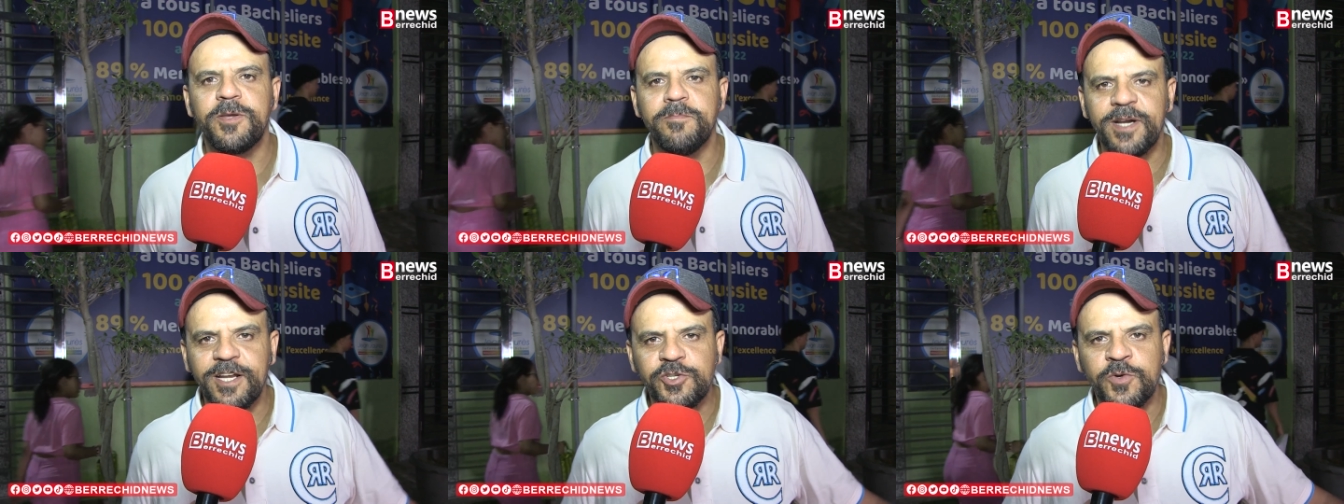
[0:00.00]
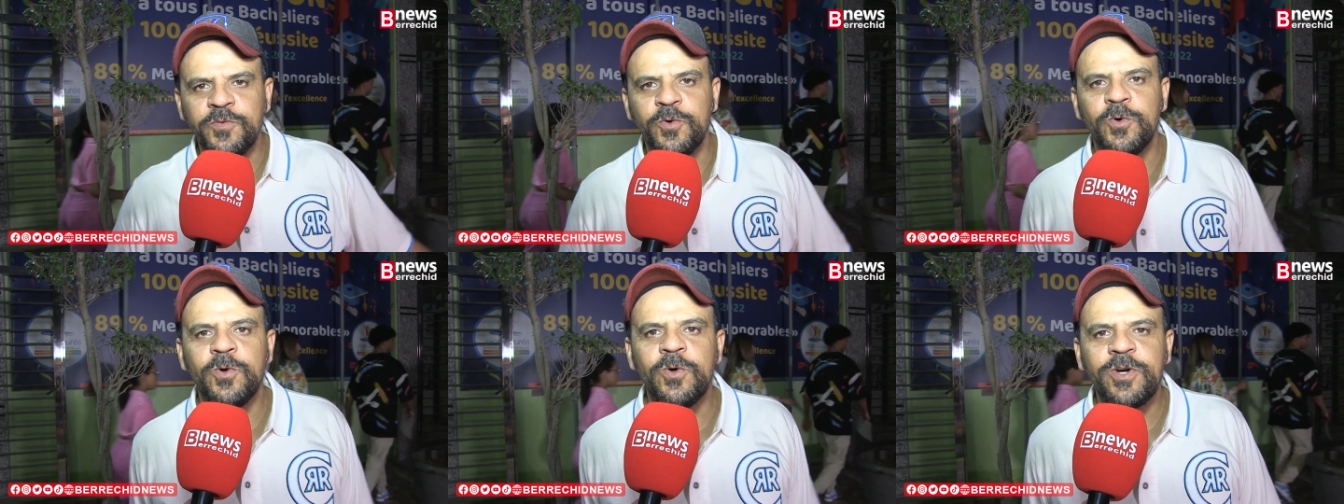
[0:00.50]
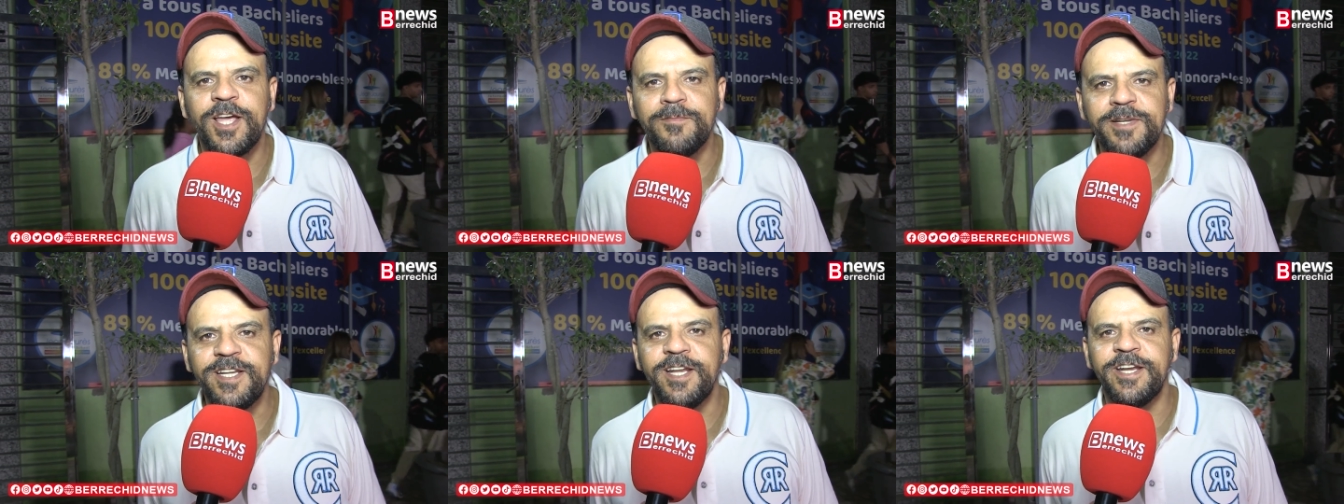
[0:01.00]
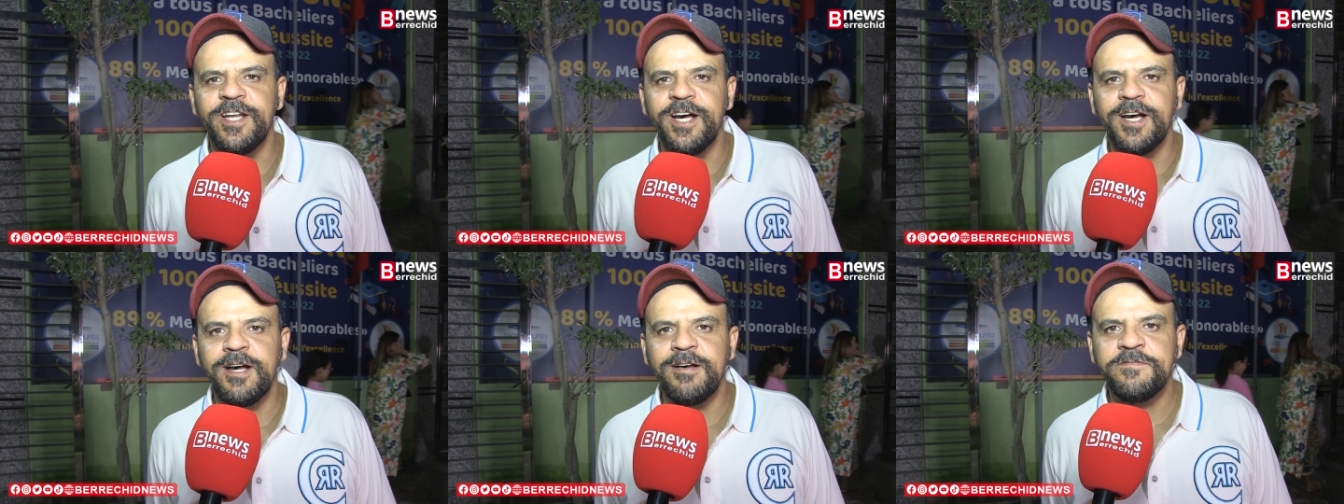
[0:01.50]
كما كتشوفوا كاملين
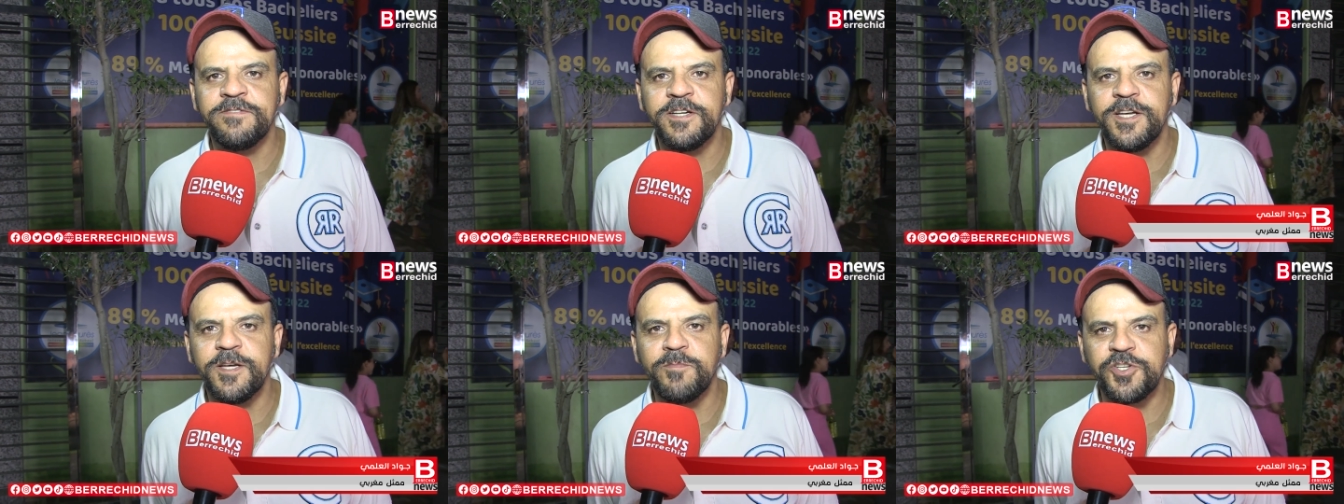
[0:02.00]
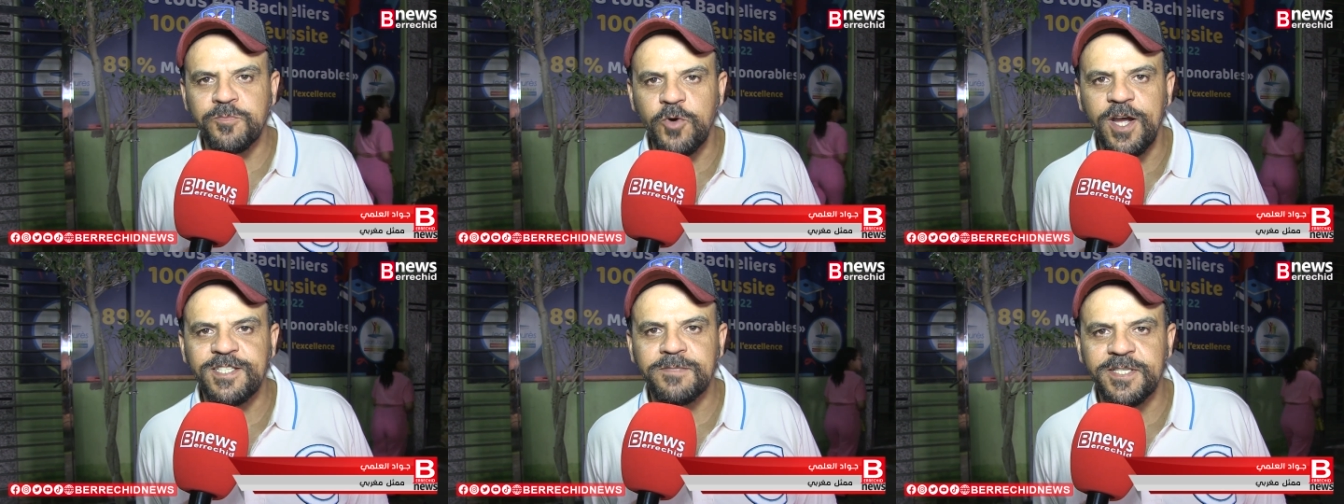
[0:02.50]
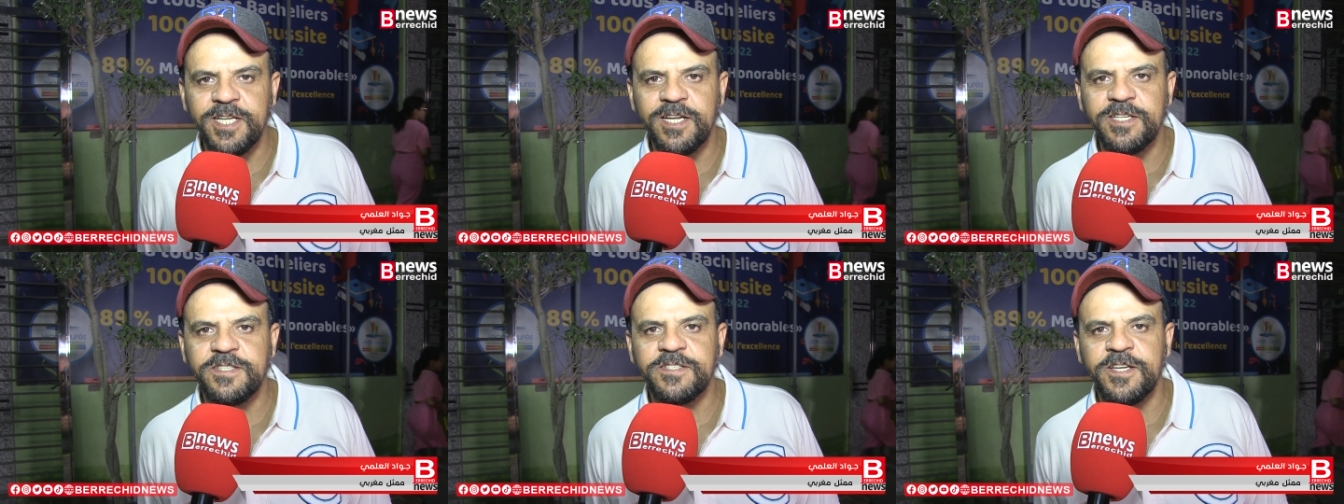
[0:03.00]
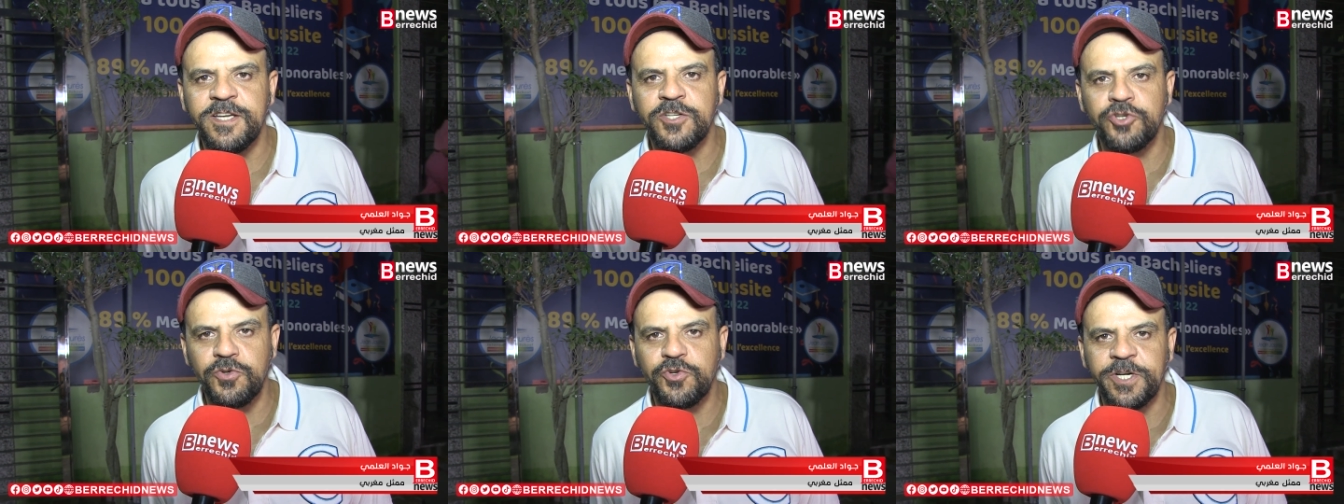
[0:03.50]
احنا في مجموعة مدارس
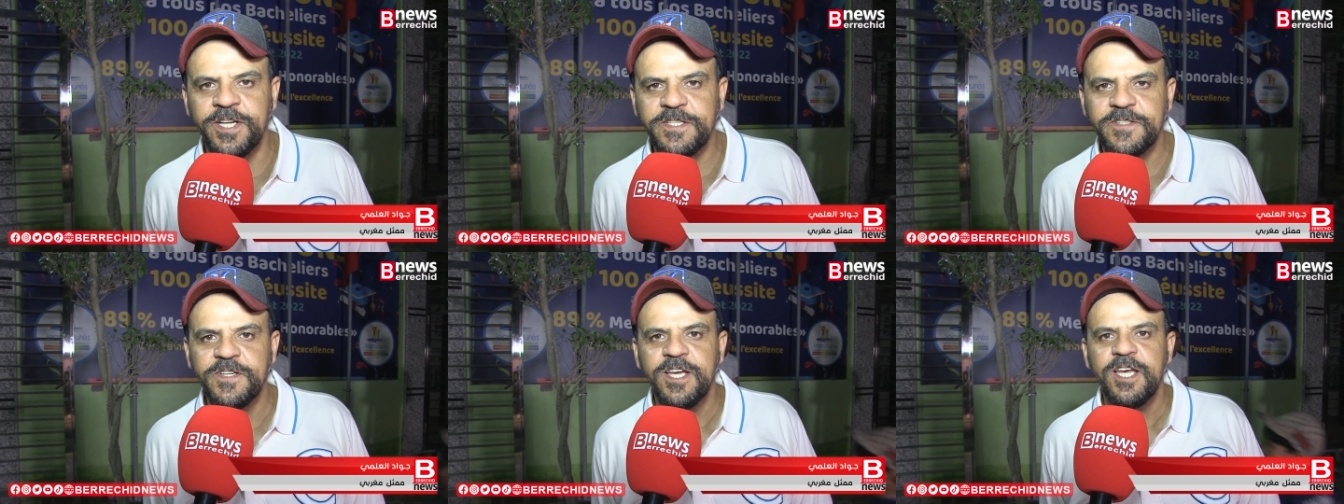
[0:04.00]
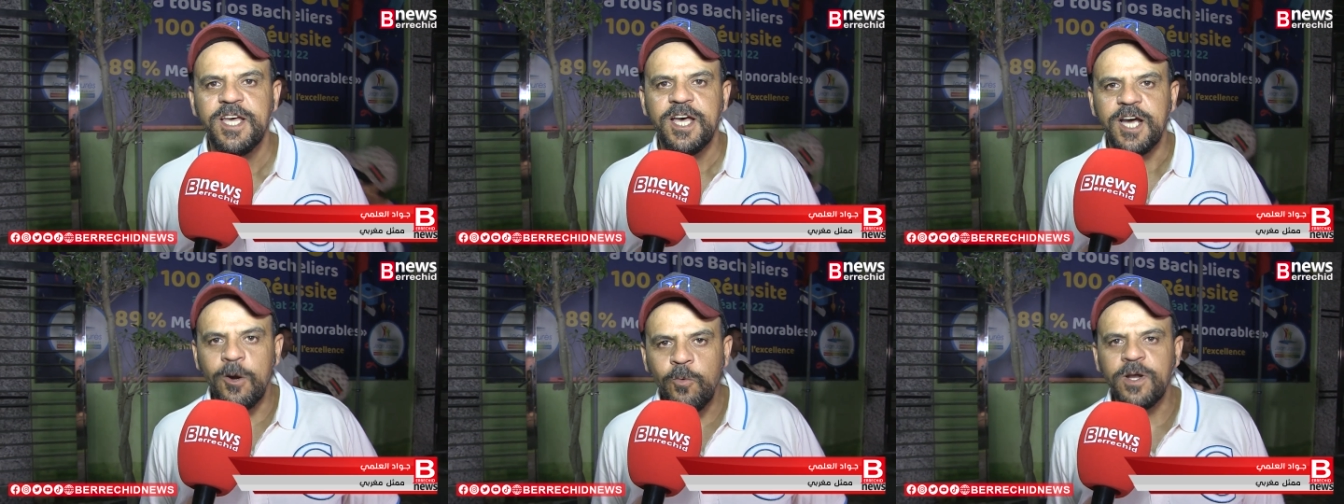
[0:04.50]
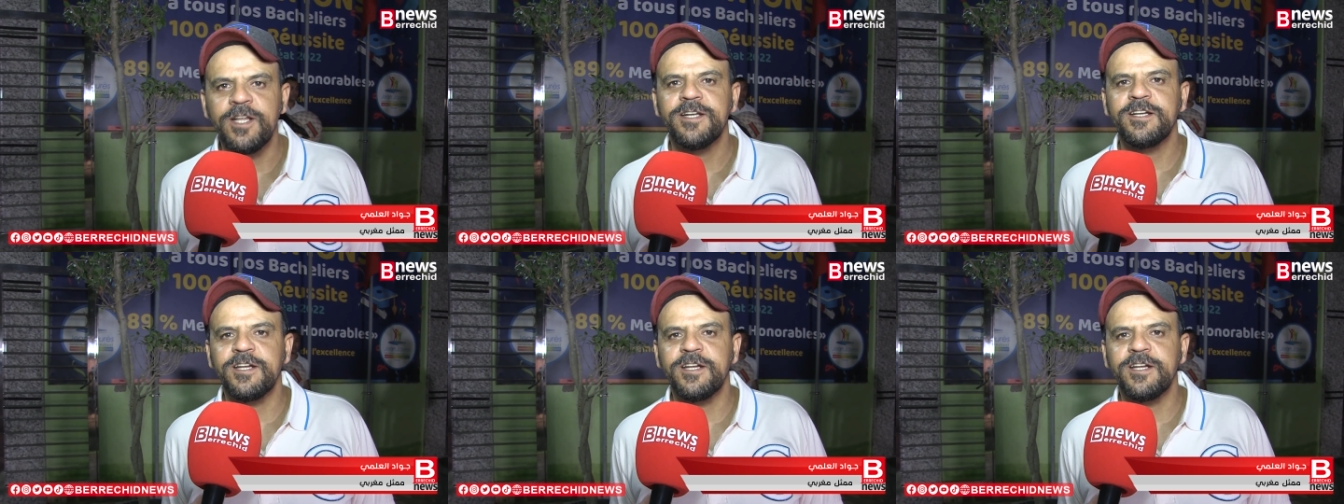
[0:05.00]
جون جوريس اولا